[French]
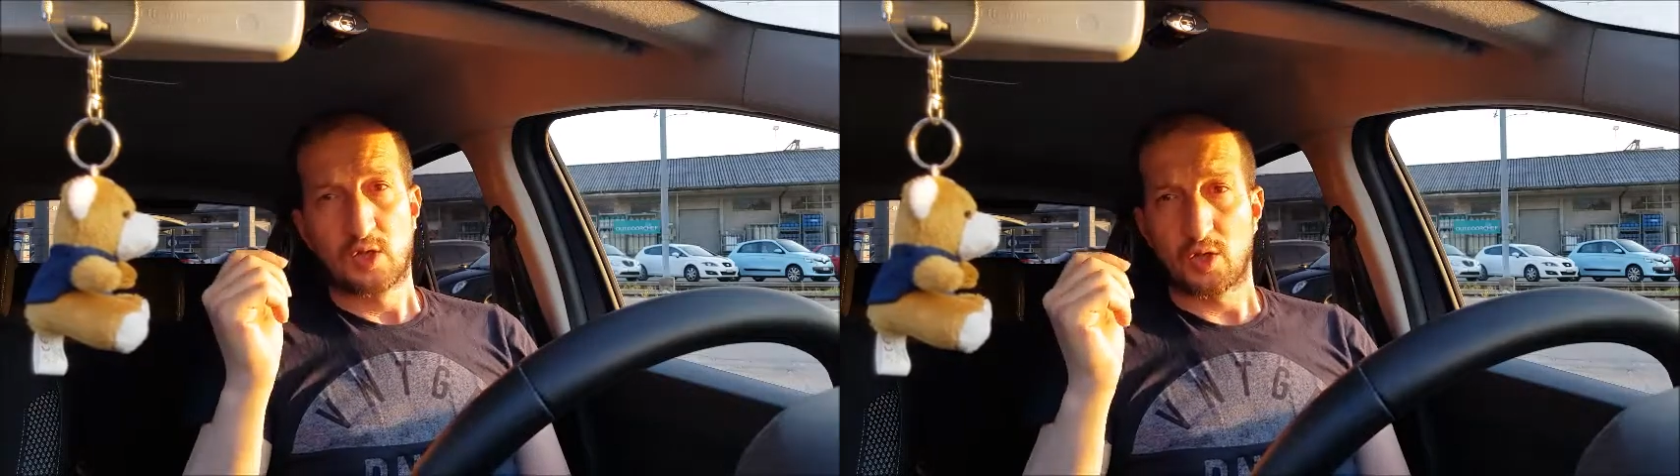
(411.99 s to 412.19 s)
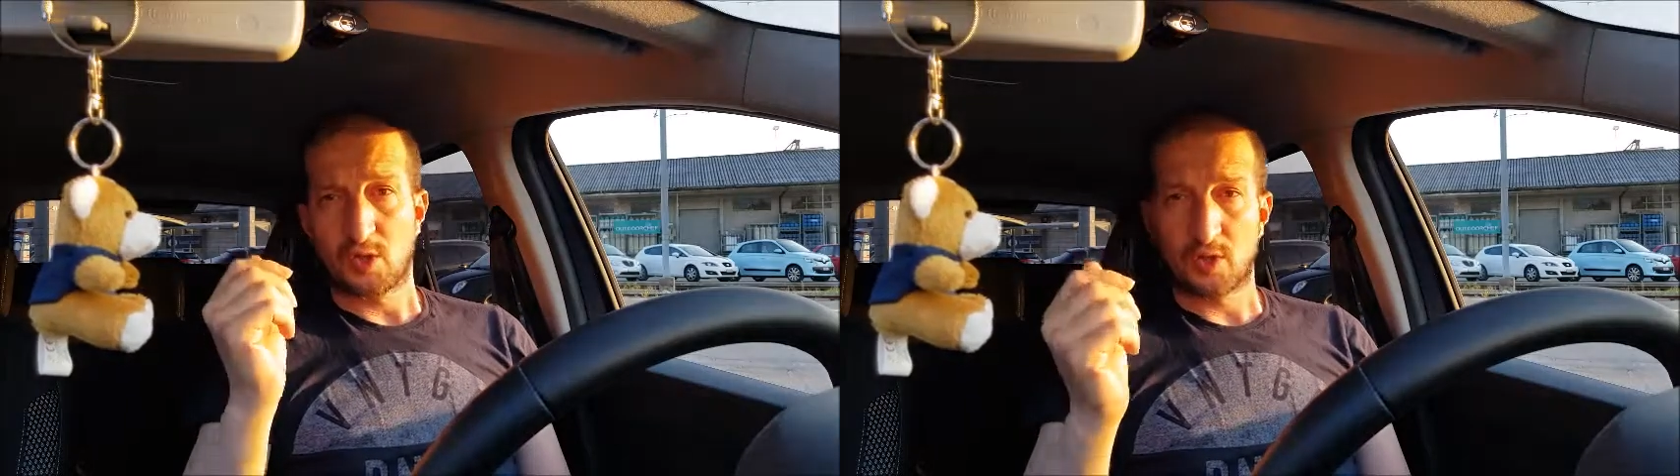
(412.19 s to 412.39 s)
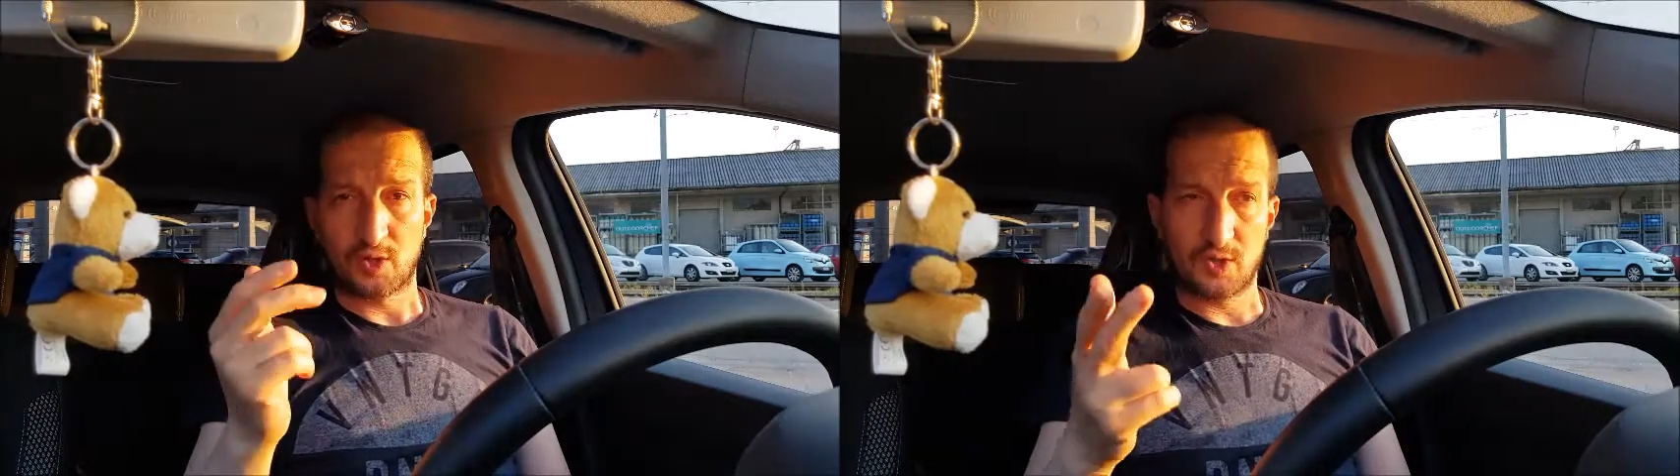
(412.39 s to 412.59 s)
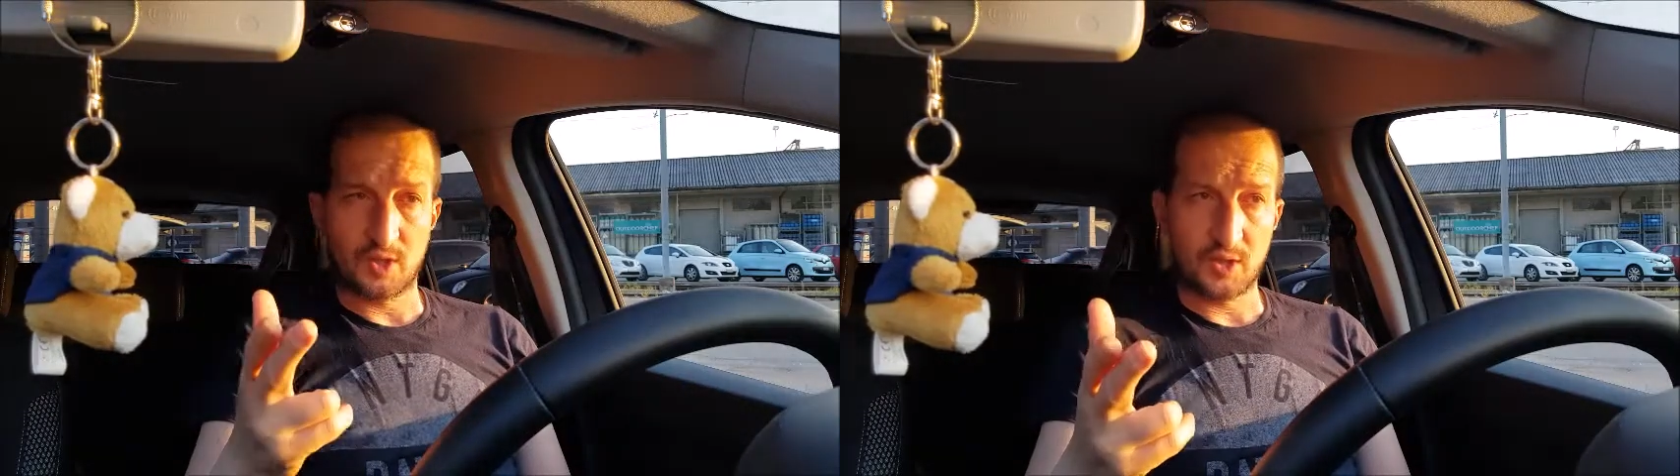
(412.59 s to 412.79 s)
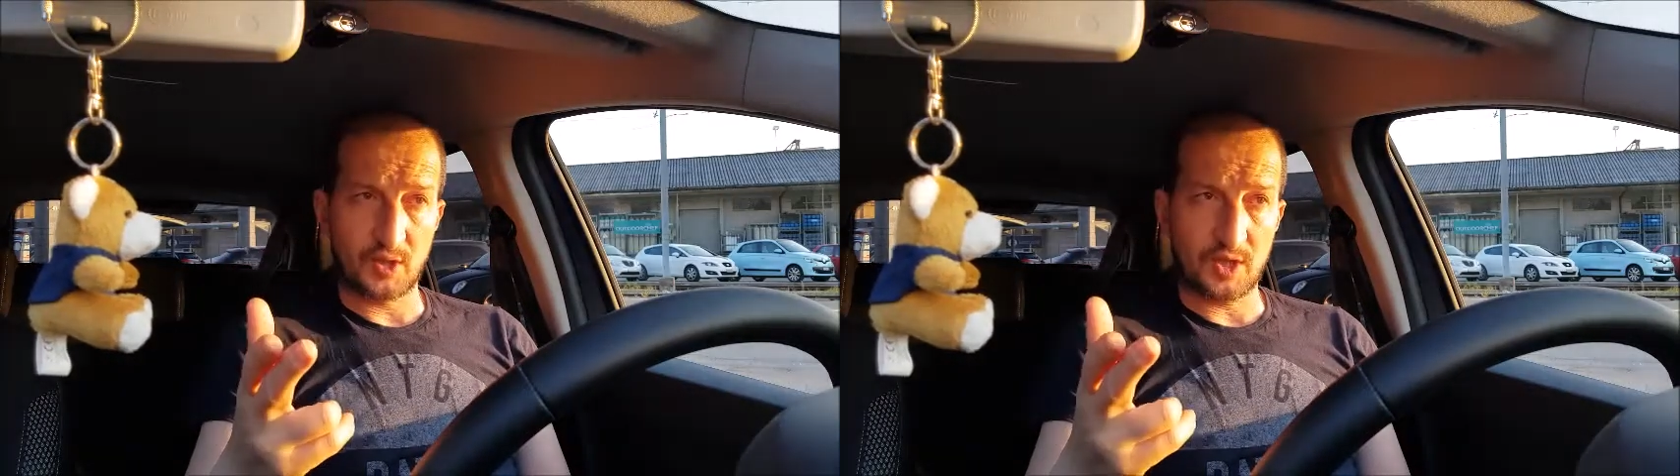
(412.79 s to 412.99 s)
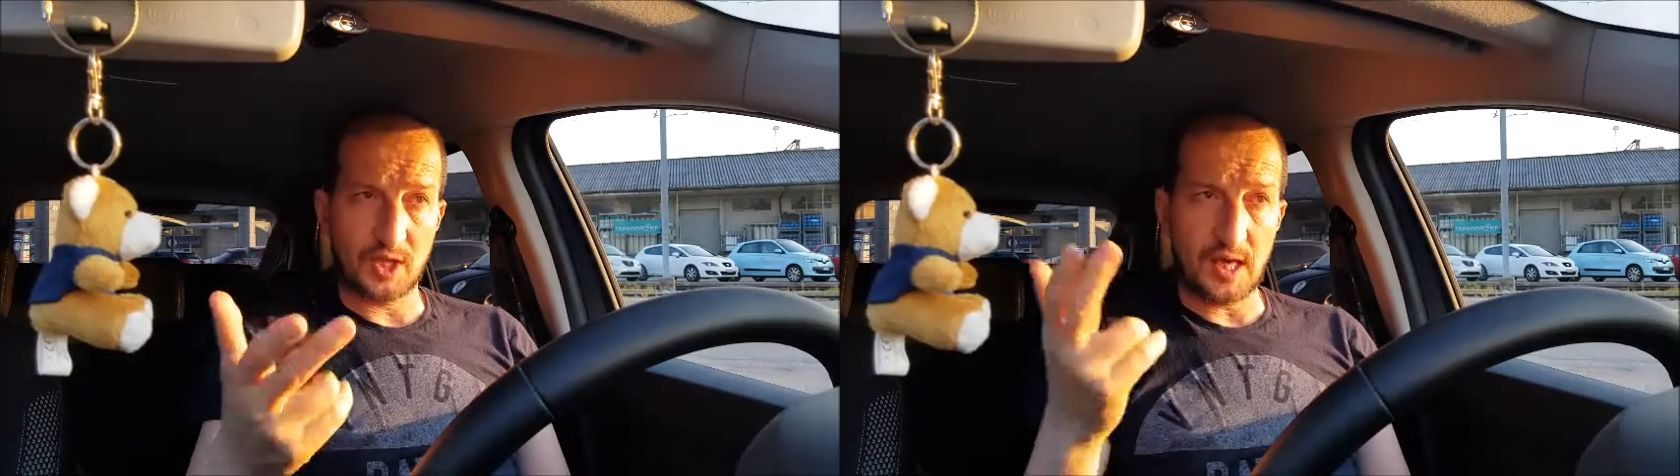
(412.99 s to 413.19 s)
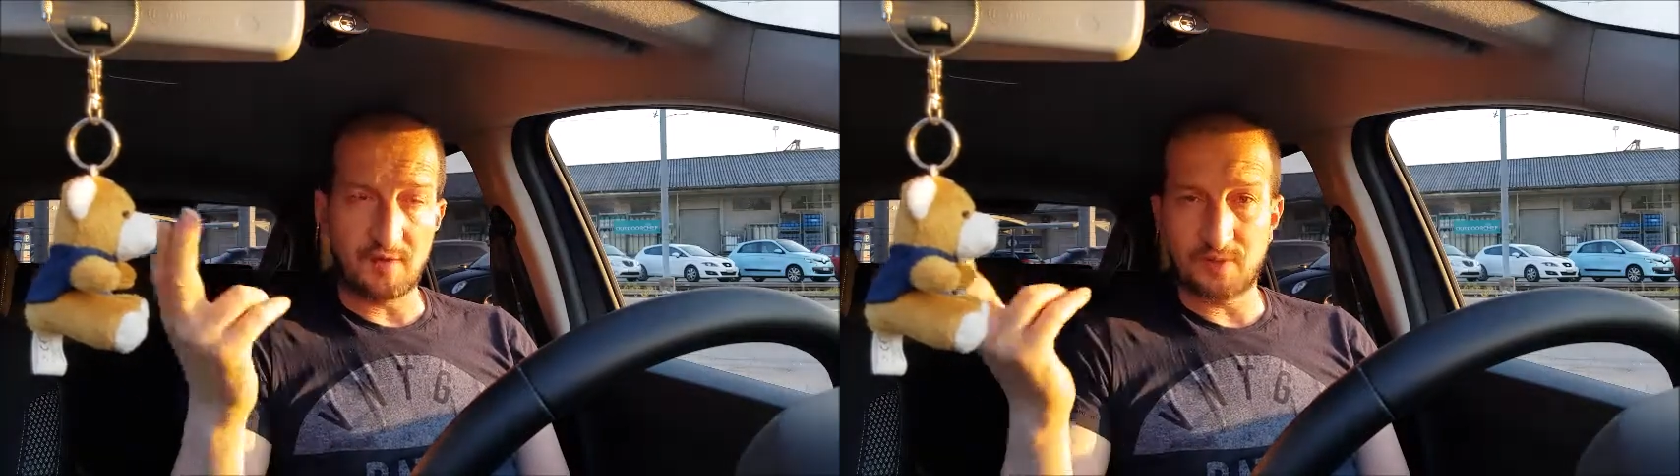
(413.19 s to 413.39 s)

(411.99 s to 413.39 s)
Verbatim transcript: il a